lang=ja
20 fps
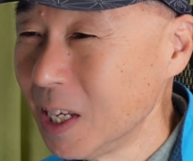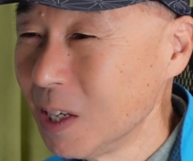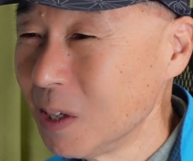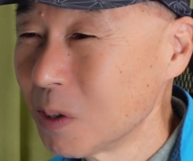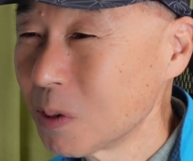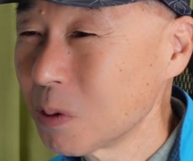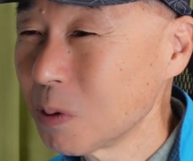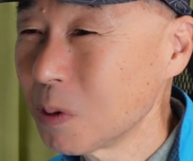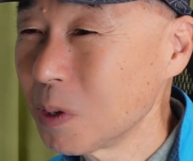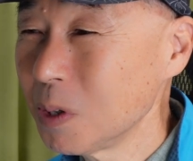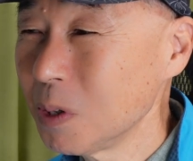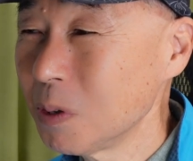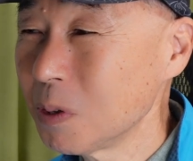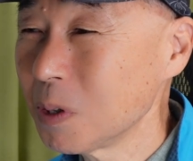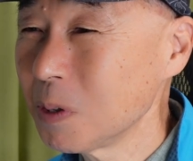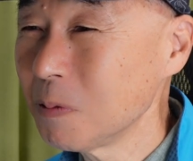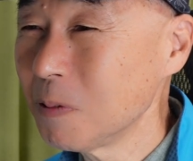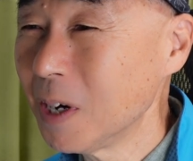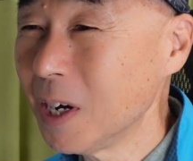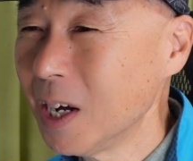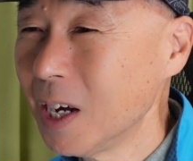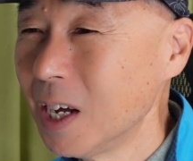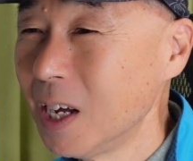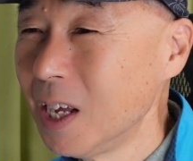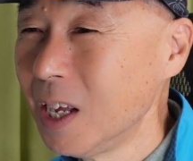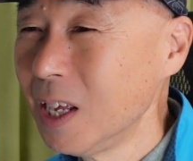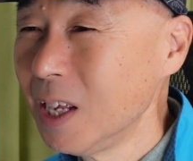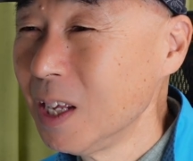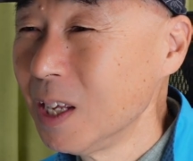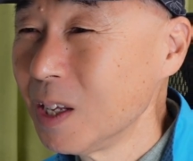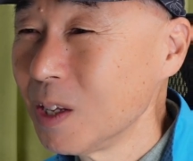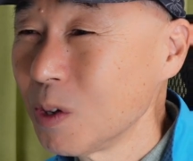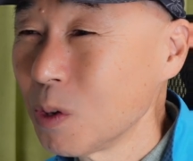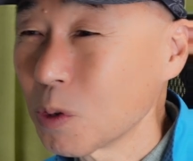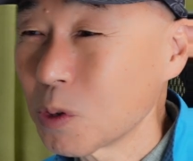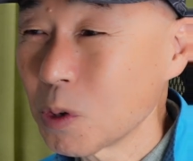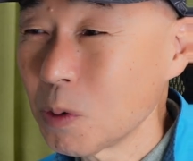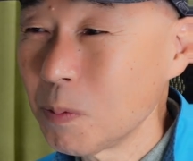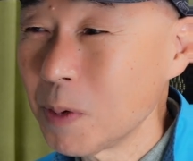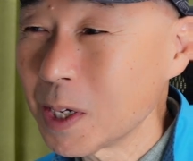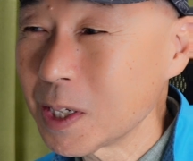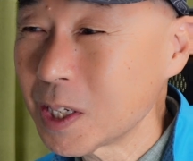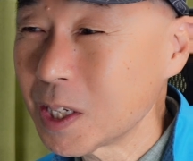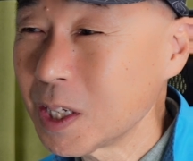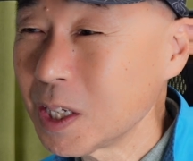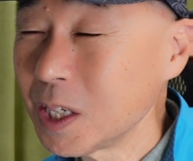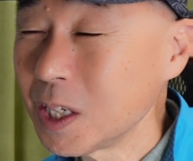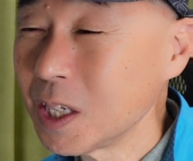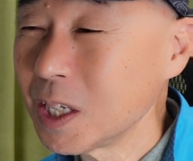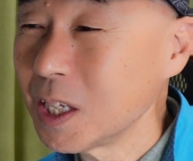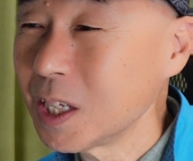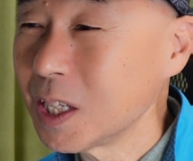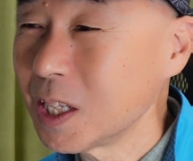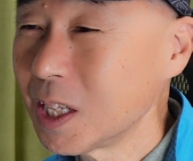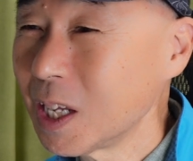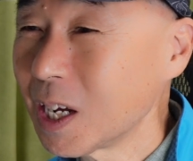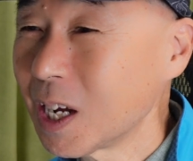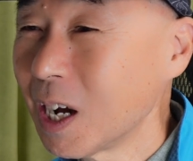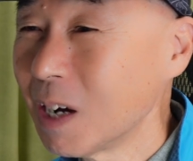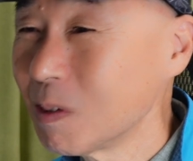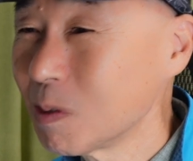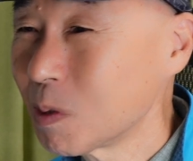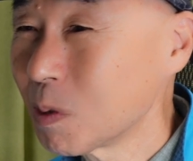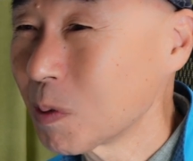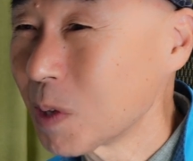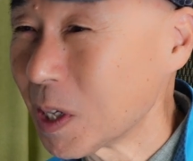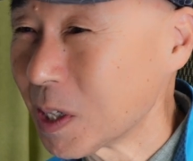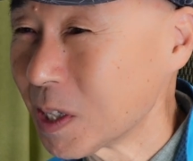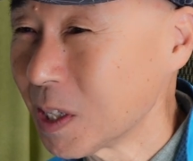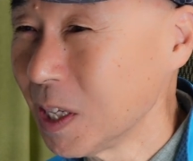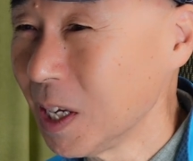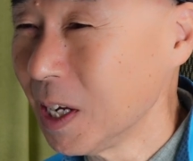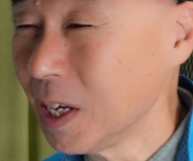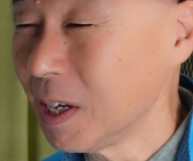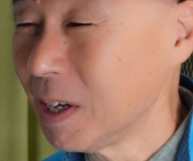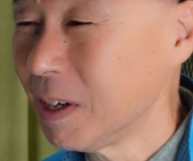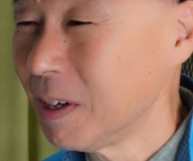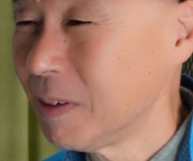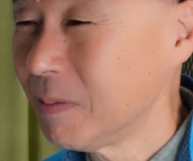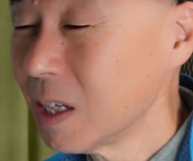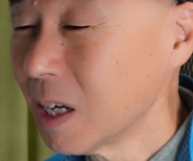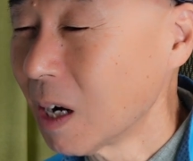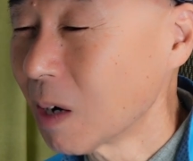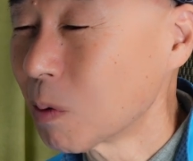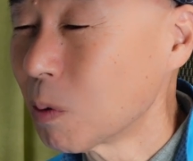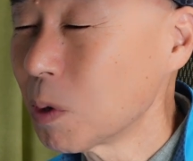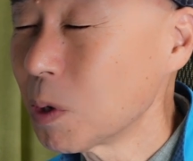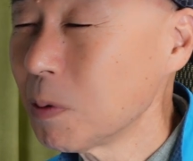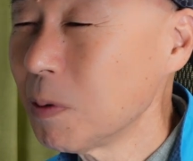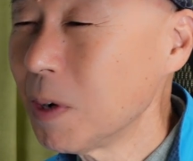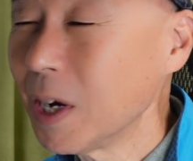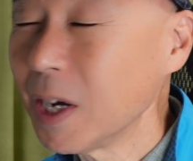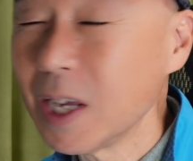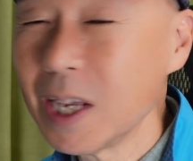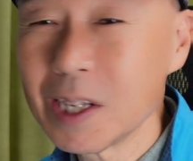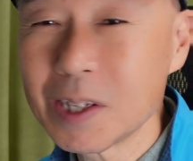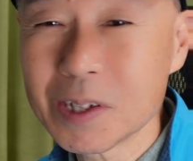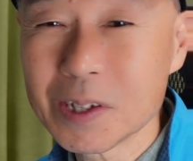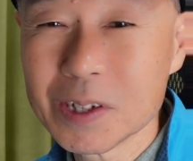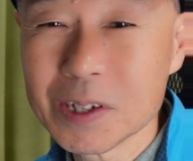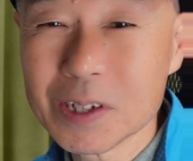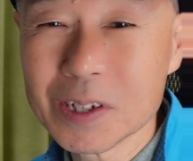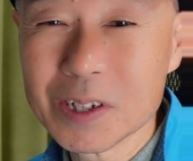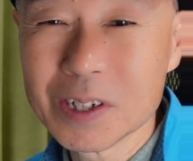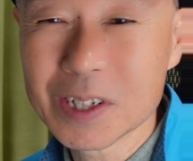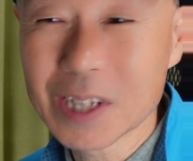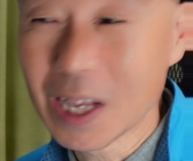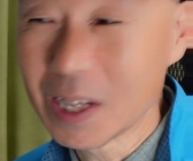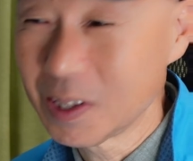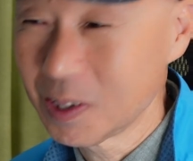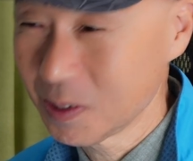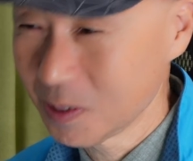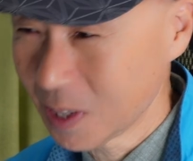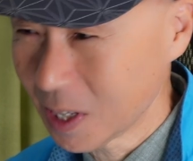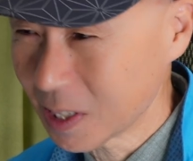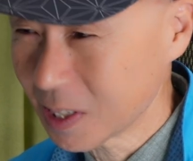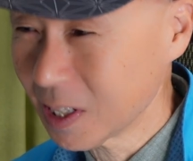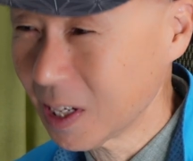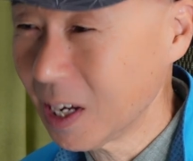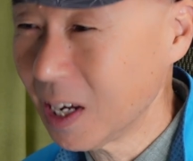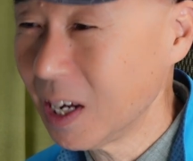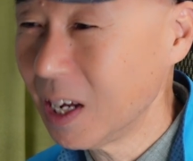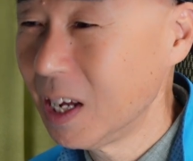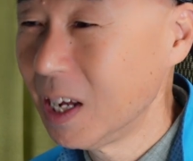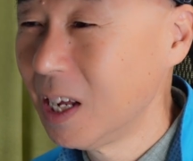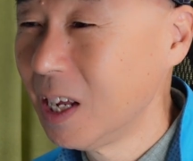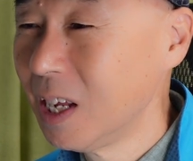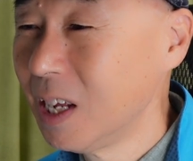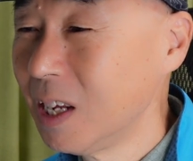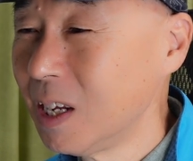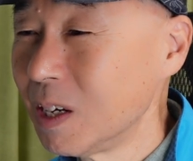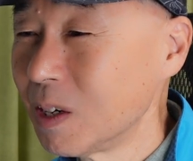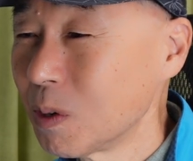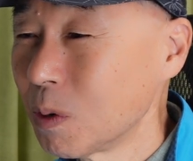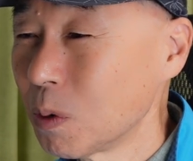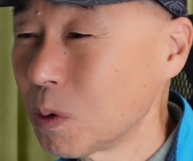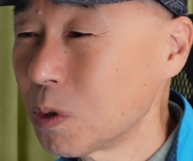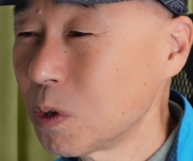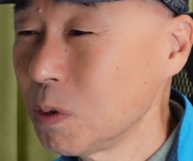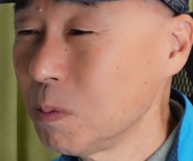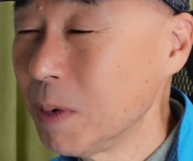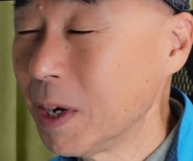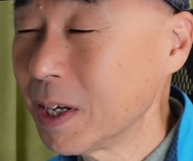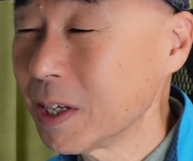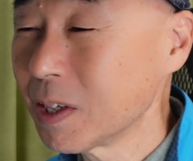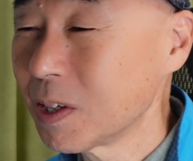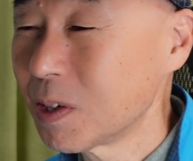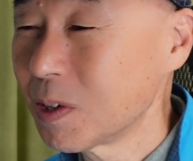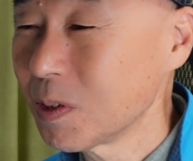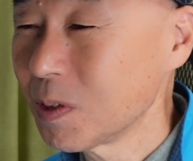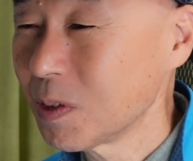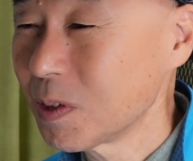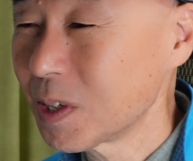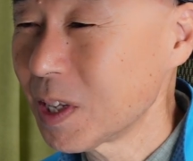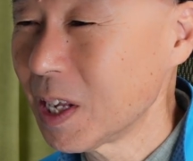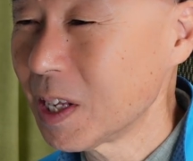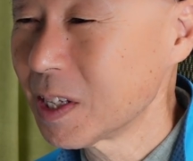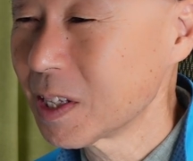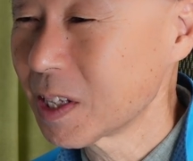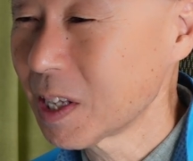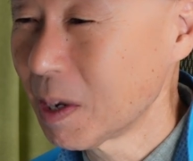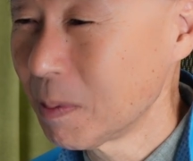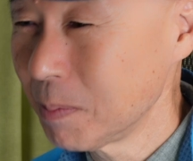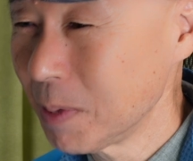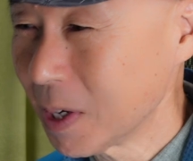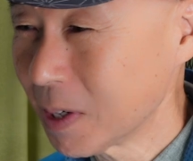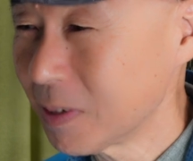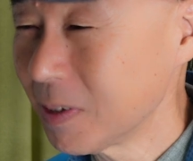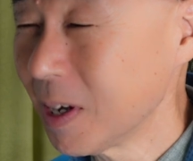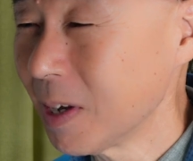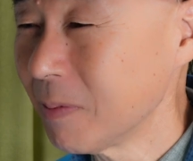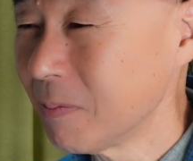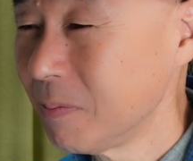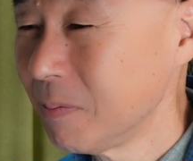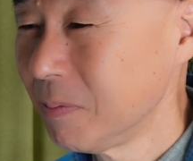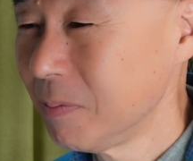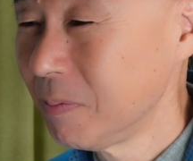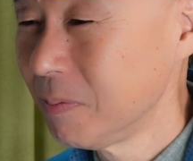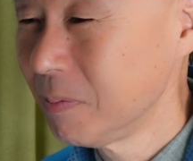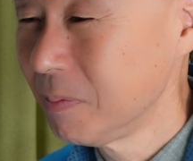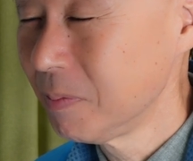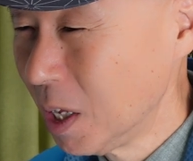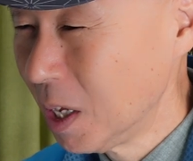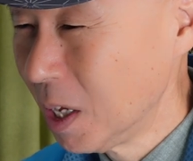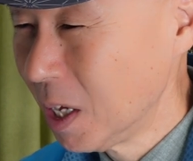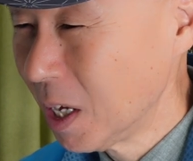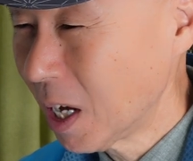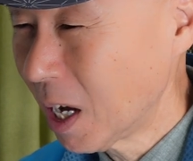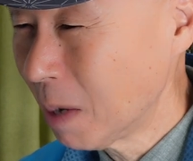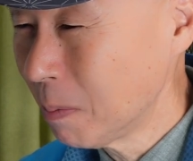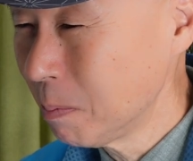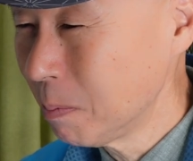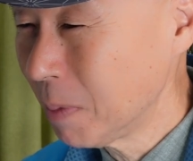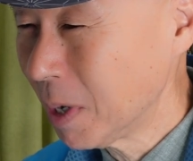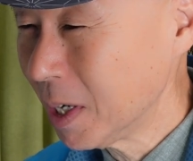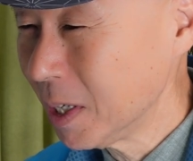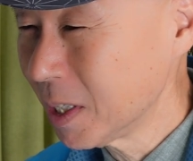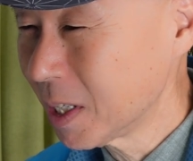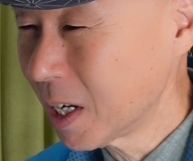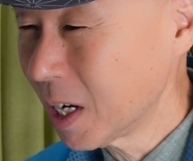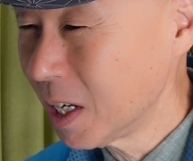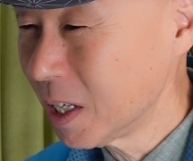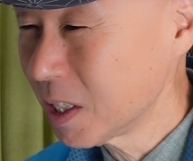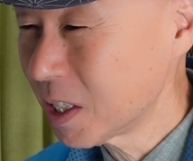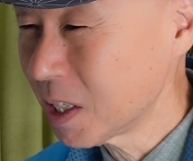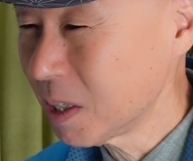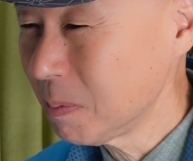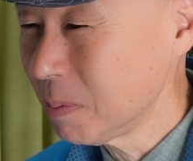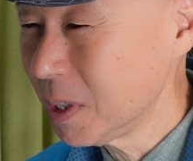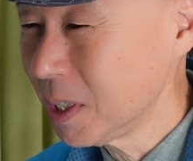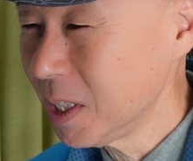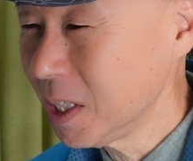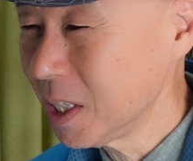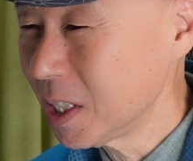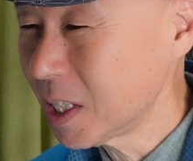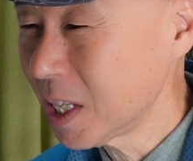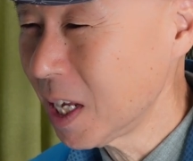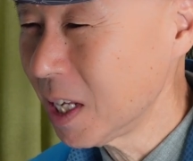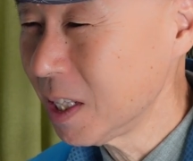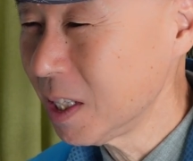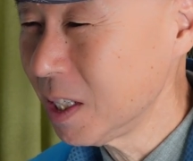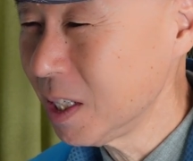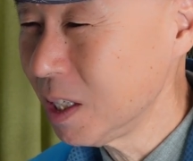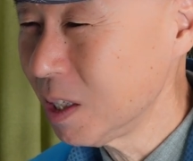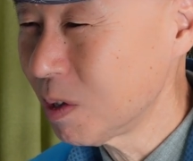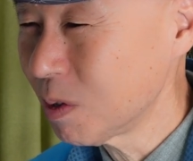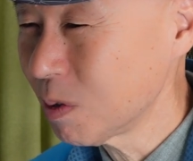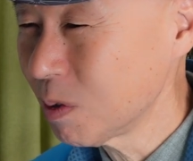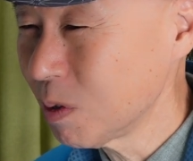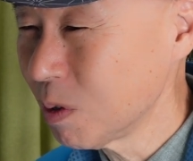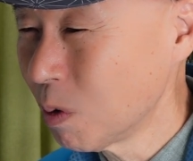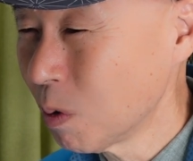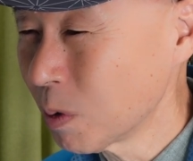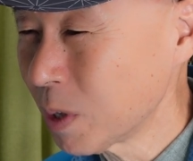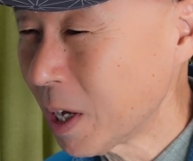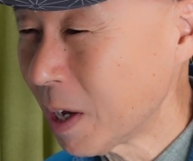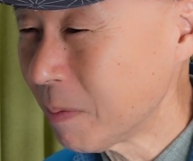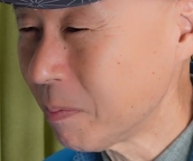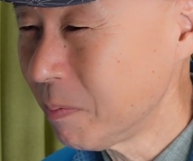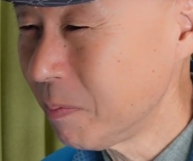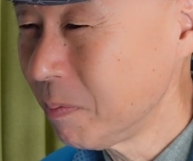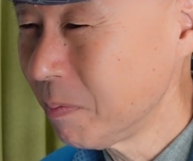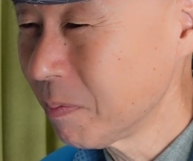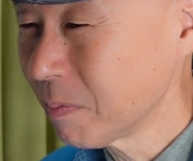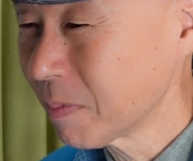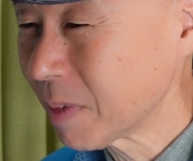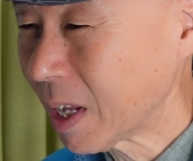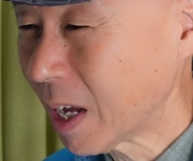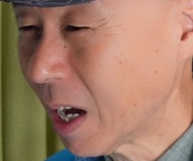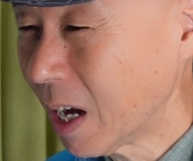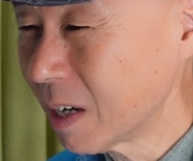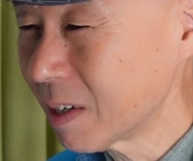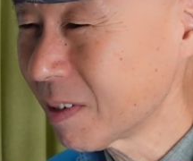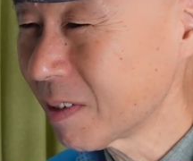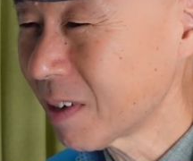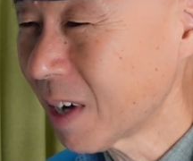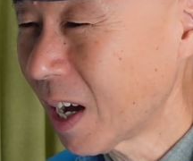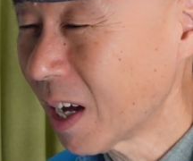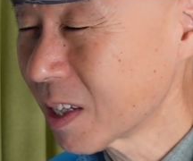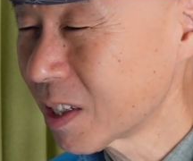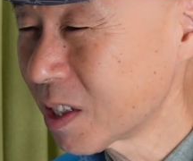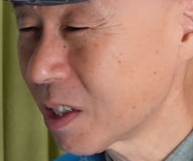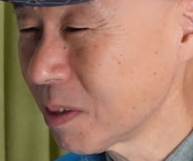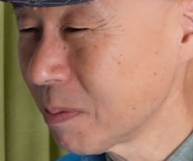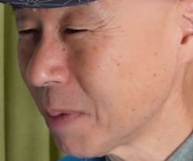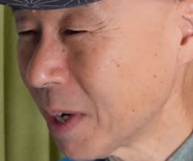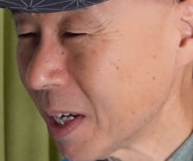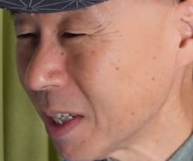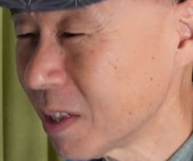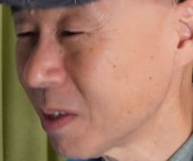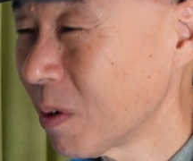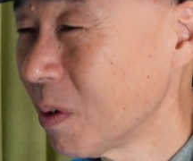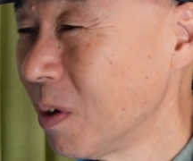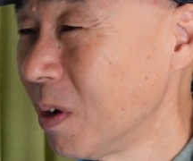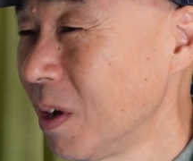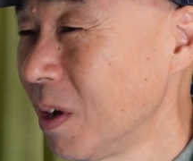それよりはヨドバシで買うとですね、あ、これは エスさんじゅう ですが、 ろくまんきゅうせんさんびゃく 円、販売開始日にせんにじゅうごねん春発売と。